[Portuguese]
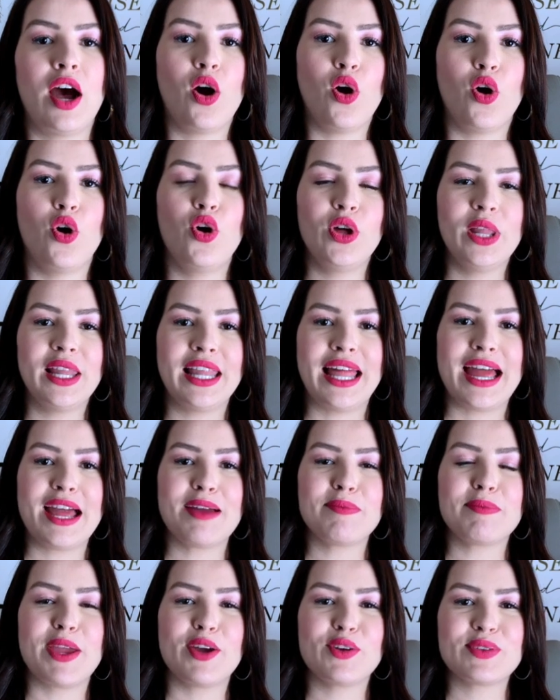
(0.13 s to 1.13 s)
Olá,
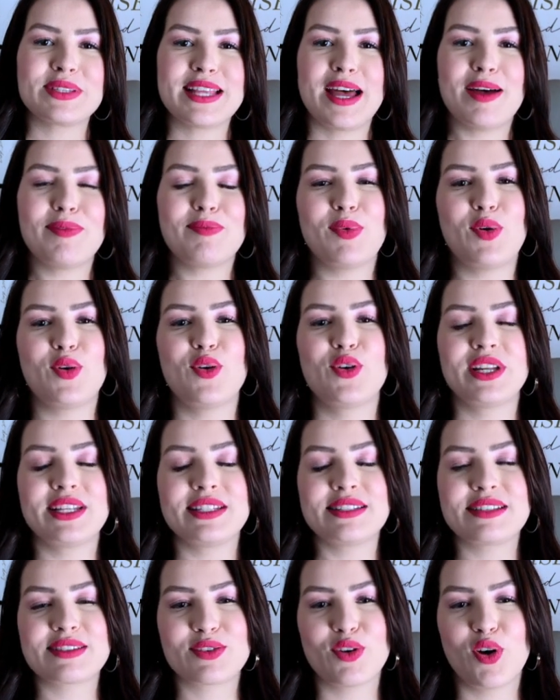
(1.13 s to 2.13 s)
meus
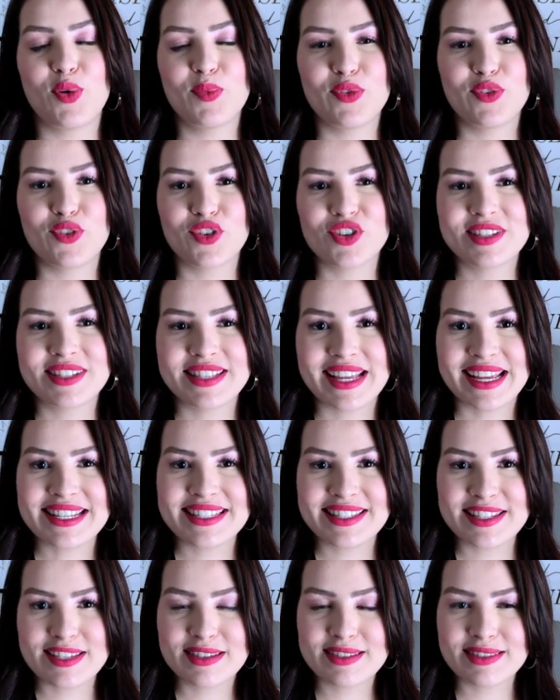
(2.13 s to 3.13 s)
amores, como
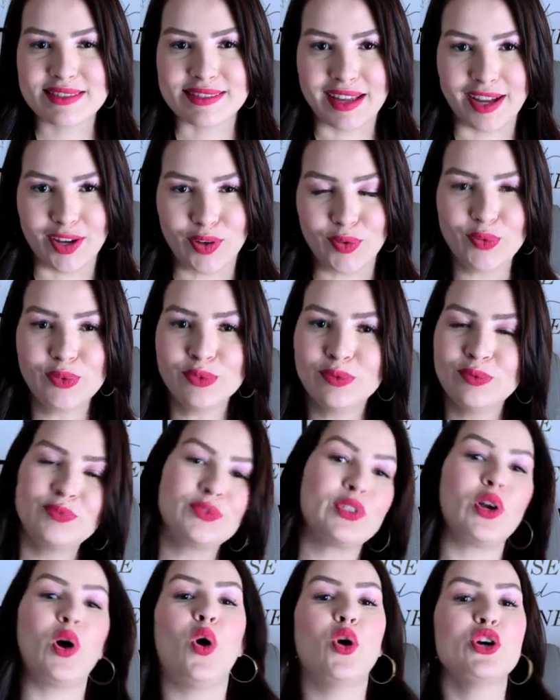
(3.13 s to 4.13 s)
vocês estão?
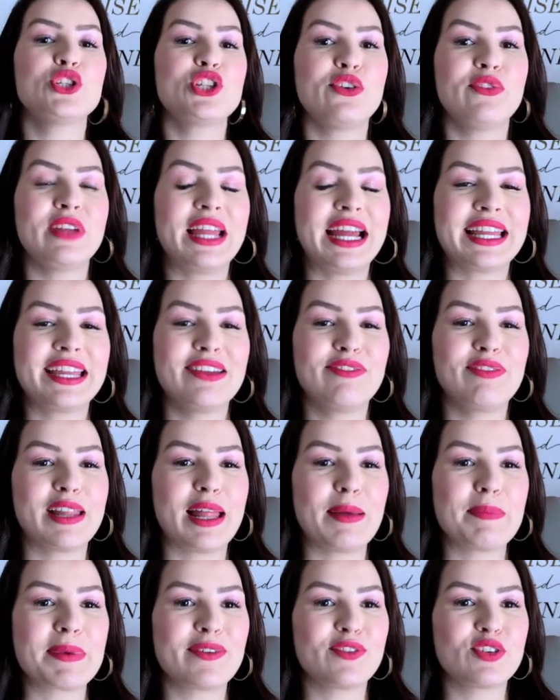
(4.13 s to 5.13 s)
Hoje eu vim aqui
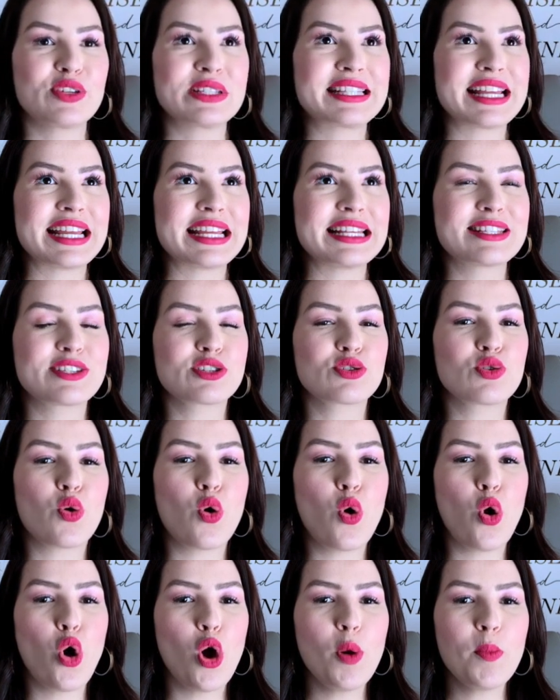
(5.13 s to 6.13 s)
falar para vocês
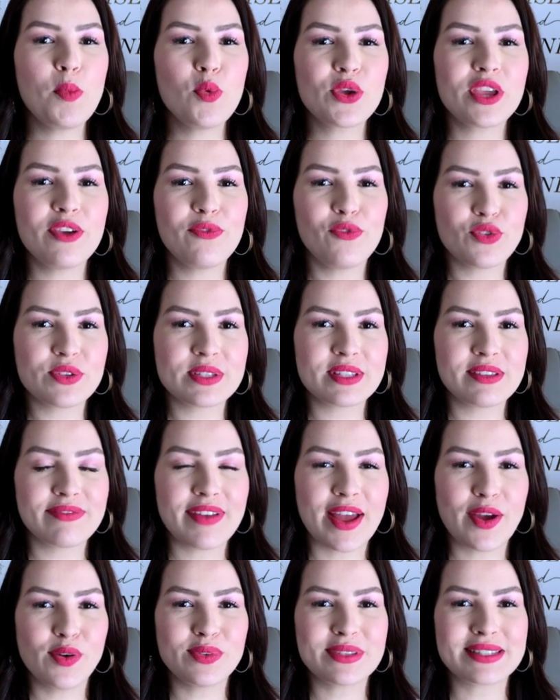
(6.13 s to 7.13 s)
como que você
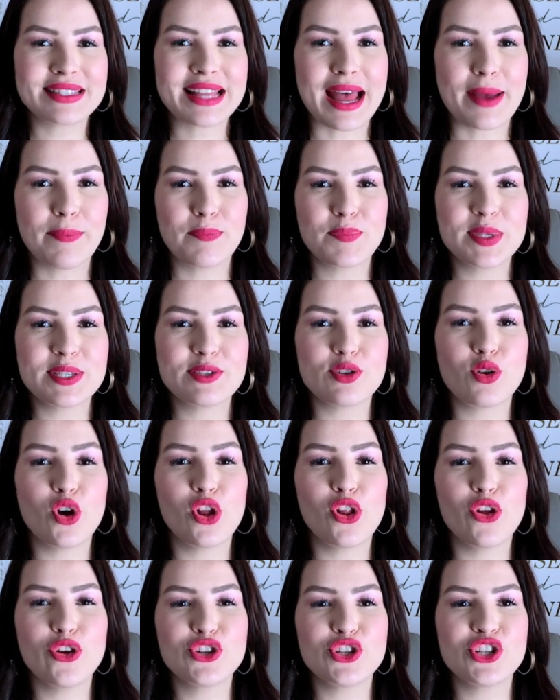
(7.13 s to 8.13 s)
vai usar a
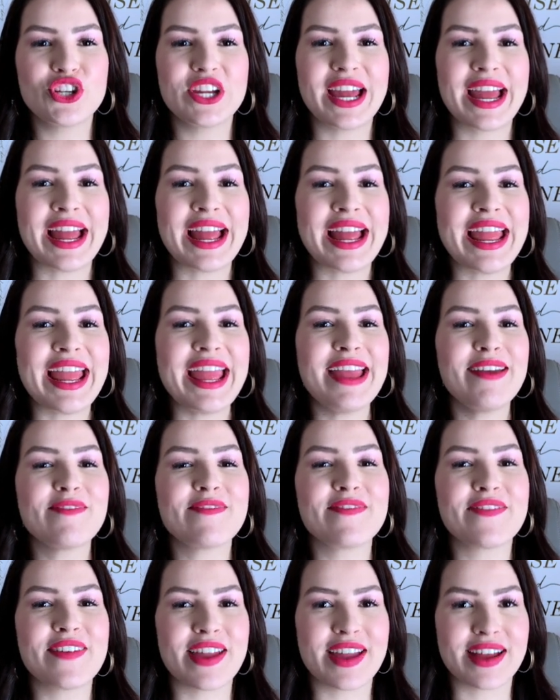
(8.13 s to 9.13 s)
psicologia
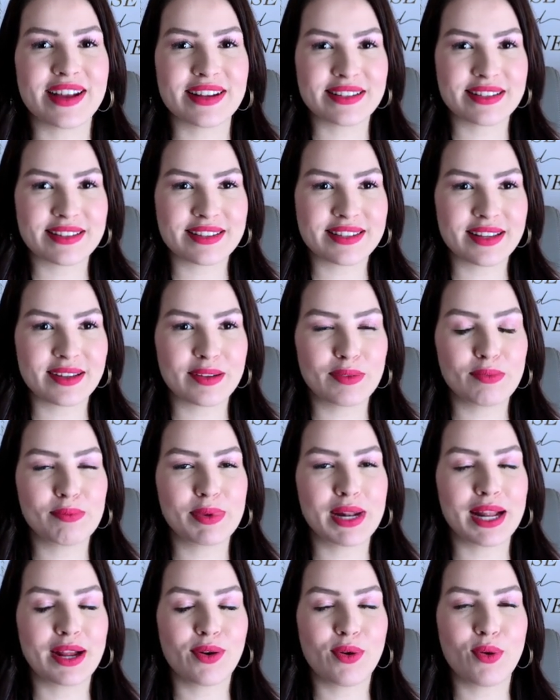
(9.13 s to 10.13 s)
reversa
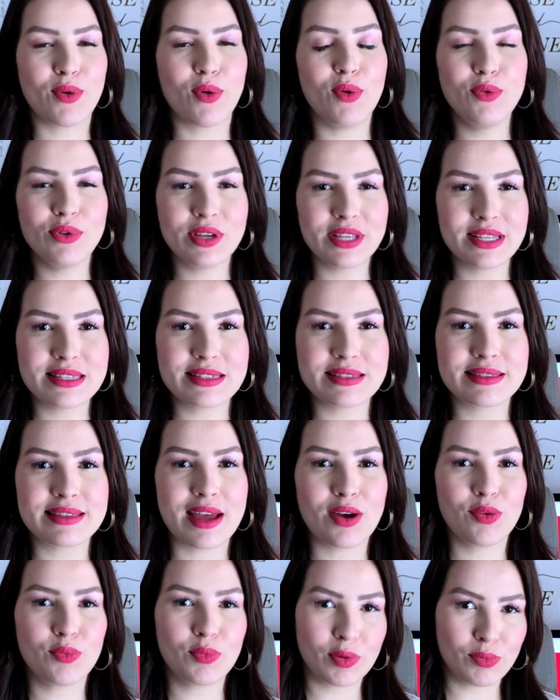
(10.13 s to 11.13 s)
para
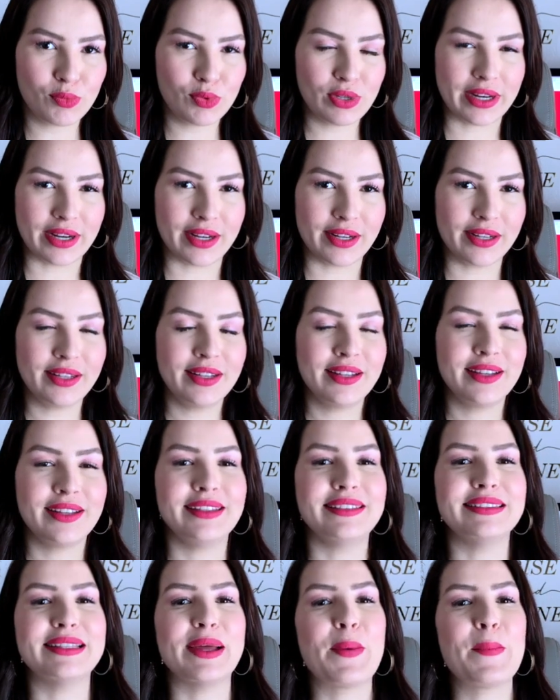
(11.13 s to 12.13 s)
conquistar uma mulher.
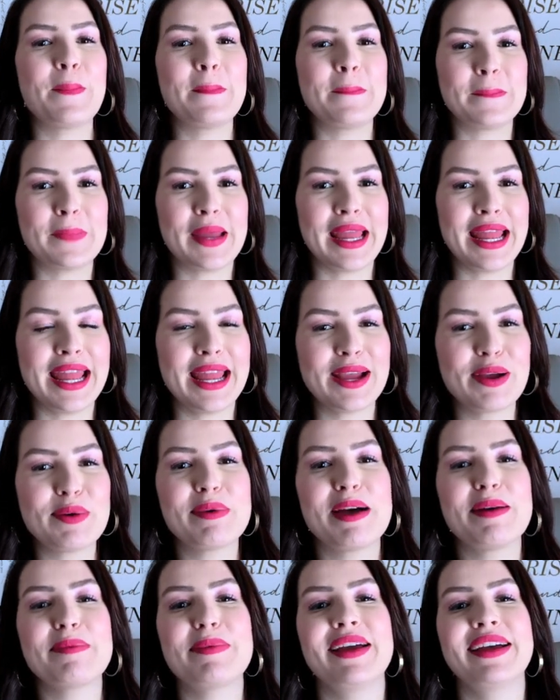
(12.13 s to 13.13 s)
Então, pega o
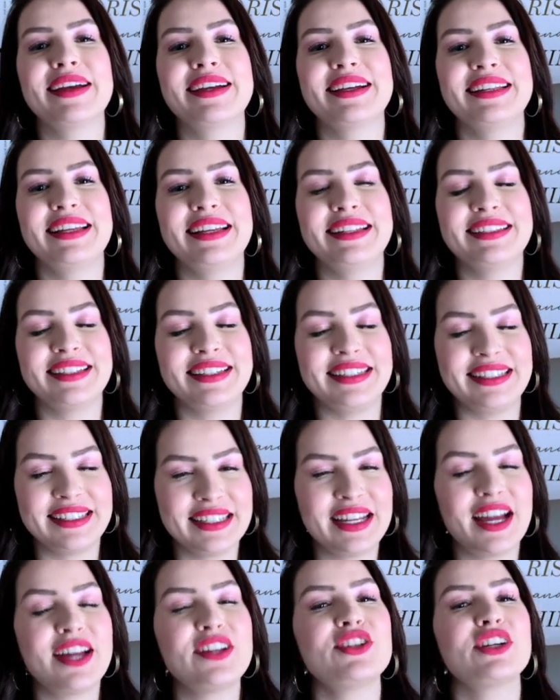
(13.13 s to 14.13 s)
papel e a caneta aí,
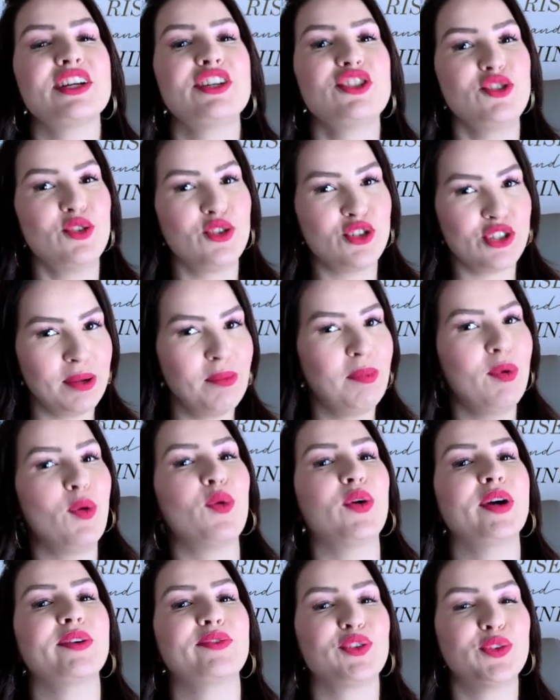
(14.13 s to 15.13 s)
que a dica de hoje é
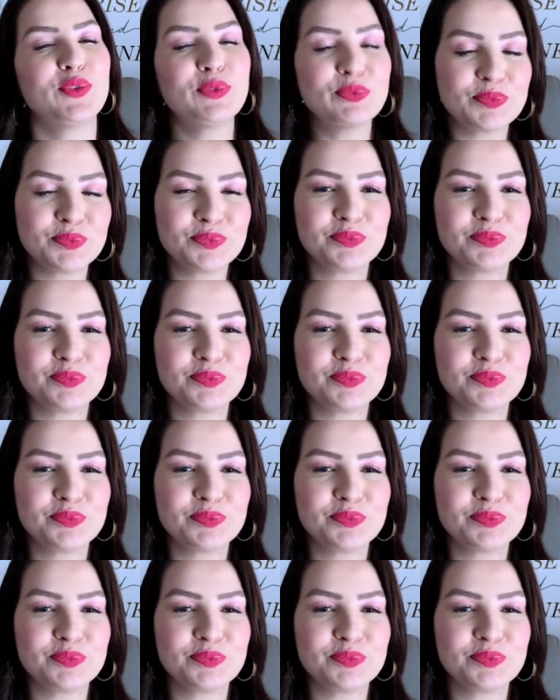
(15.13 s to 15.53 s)
boa, viu?